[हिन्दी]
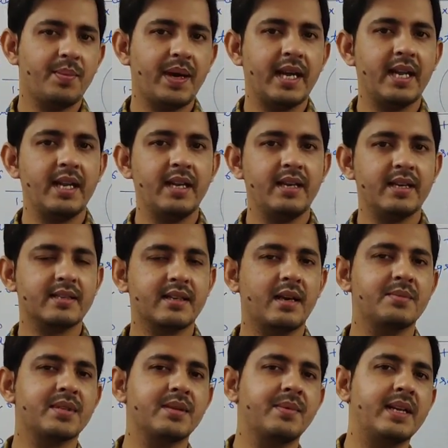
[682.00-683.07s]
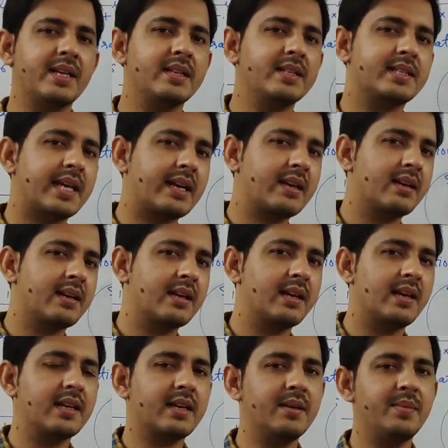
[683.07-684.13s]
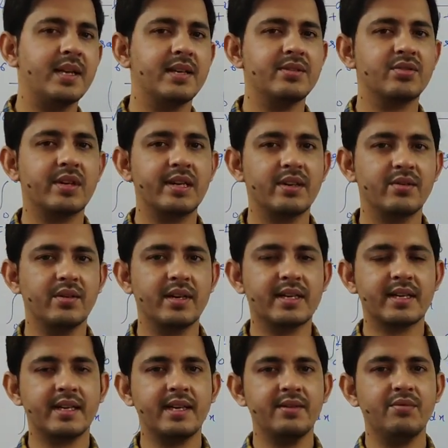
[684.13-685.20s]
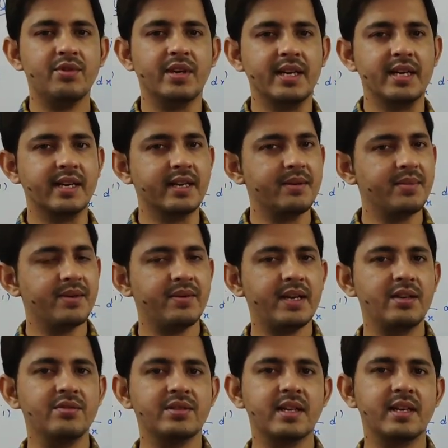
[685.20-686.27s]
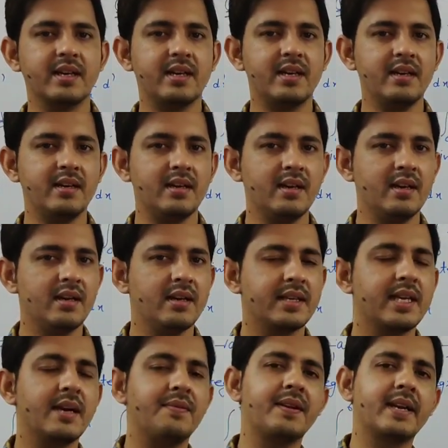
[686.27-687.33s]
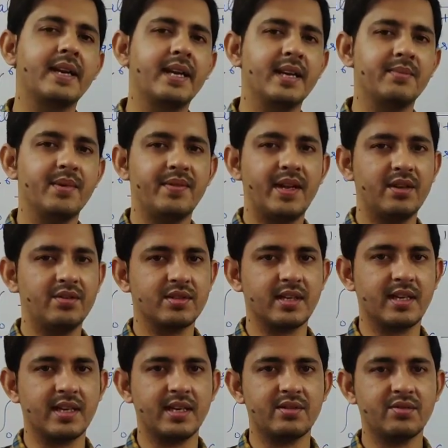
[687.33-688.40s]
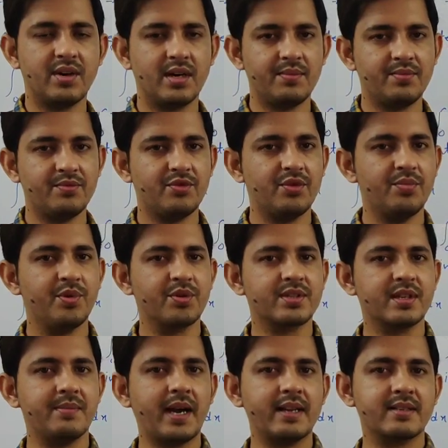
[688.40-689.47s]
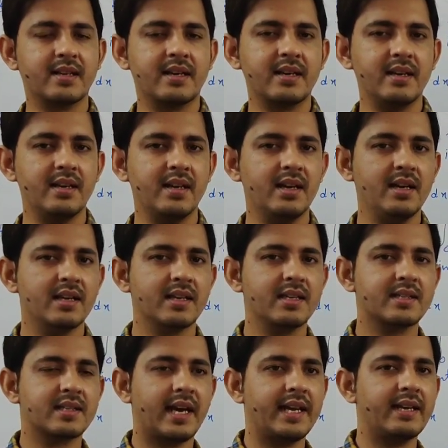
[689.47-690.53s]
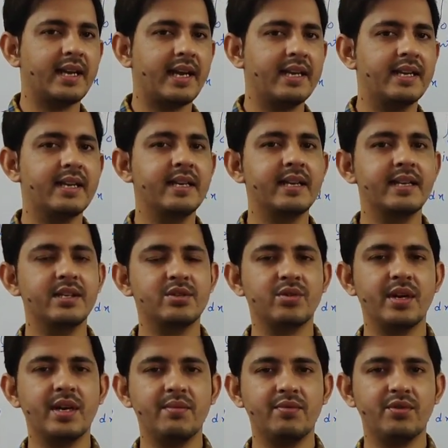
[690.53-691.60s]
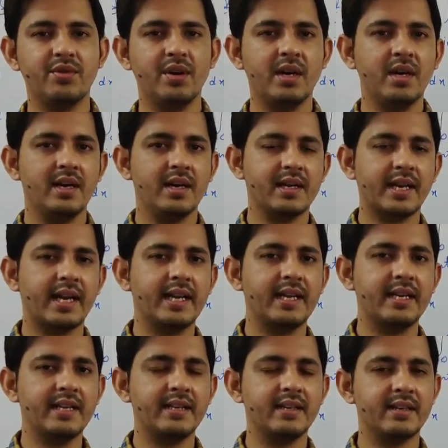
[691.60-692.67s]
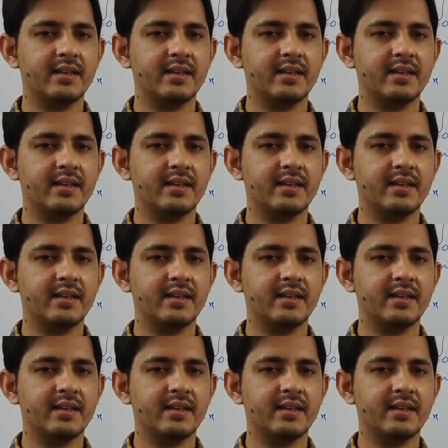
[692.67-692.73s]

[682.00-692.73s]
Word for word: पहले एग्जाम से पहले ये चेक कर लेना है कि मेरा जो कैलकुलेटर है वो डिग्री में वैल्यूज दे रहा है या फिर रेडियन में वैल्यूज दे रहा है तो आप वो बुक से मैच करें कि साइन 90 डिग्री जो है वो 90